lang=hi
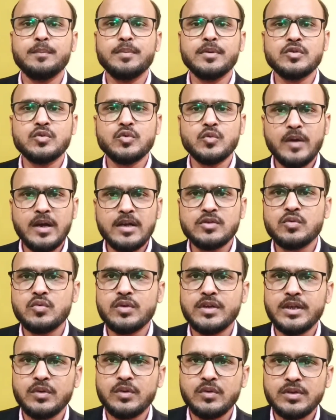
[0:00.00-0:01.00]
जब भी सुबह
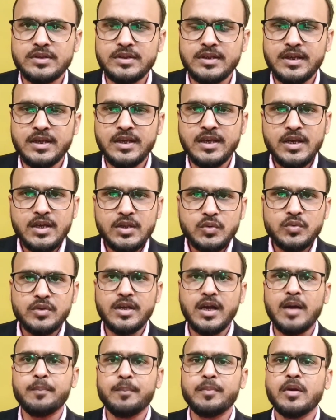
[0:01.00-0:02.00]
सो के उठते हैं तो
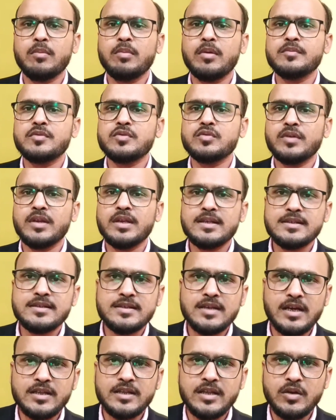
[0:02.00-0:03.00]
यह प्रॉब्लम्स उन्हें
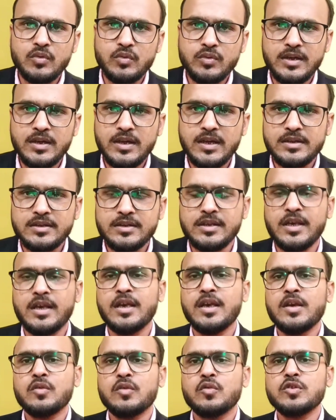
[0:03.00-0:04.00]
ज्यादा होने लगती
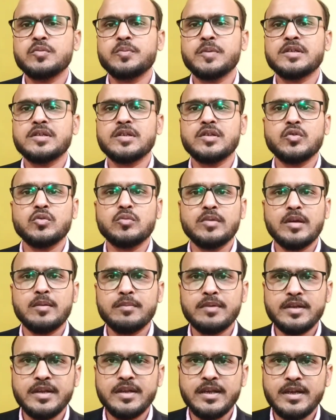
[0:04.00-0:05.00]
है कुछ पेशेंटों में
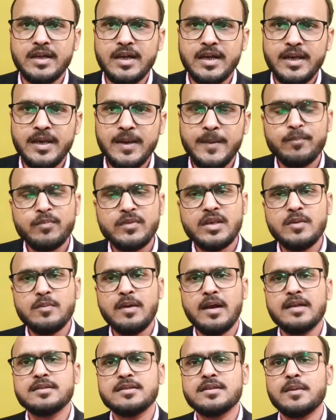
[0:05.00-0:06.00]
हमने देखा है कि
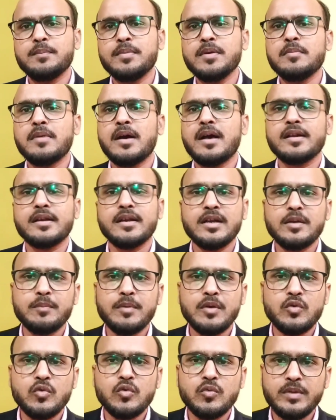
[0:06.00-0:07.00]
वह जब भी मार्केट
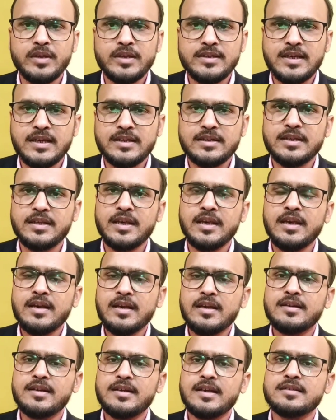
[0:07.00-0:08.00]
में घूमने जाते हैं
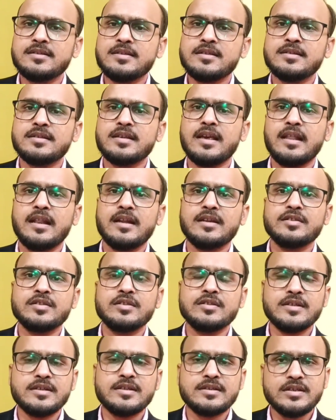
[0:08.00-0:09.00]
डस्ट से
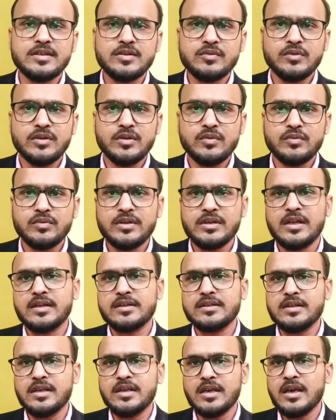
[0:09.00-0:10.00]
एलर्जी जैसी उन्हें होने
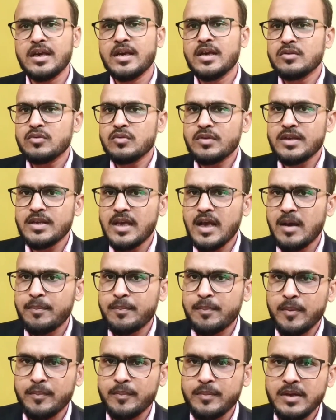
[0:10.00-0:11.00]
लगती है तो उन्हें
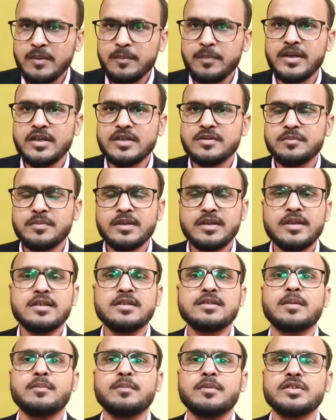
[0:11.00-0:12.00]
यहाँ पब्लिक प्लेस में
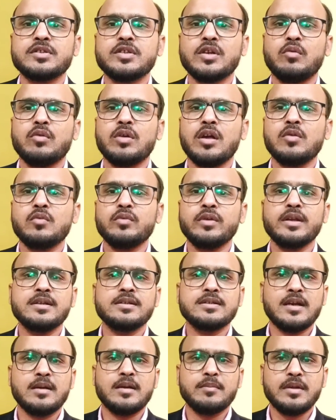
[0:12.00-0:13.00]
इस समस्याओं का उन्हें
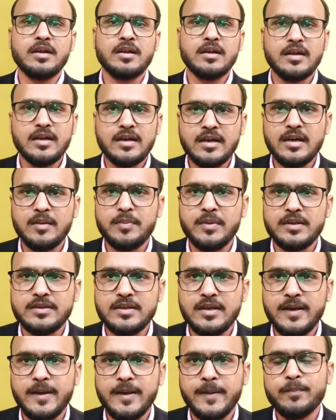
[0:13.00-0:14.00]
सामना करना
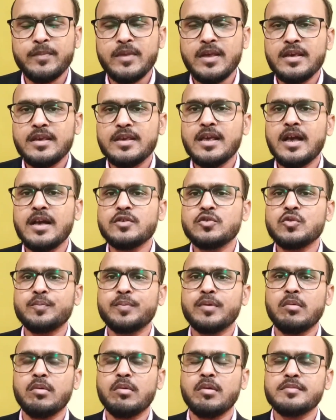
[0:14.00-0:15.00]
पड़ता है यह जो
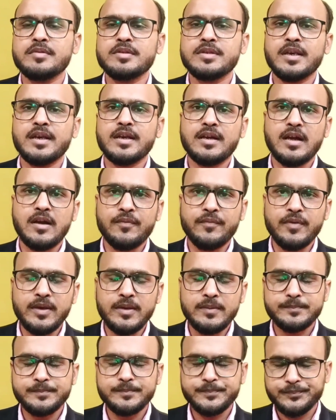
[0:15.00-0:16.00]
प्रॉब्लम्स है
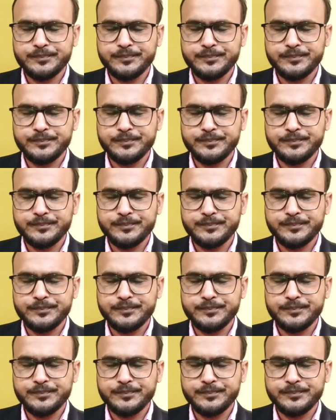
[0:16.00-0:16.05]
काफी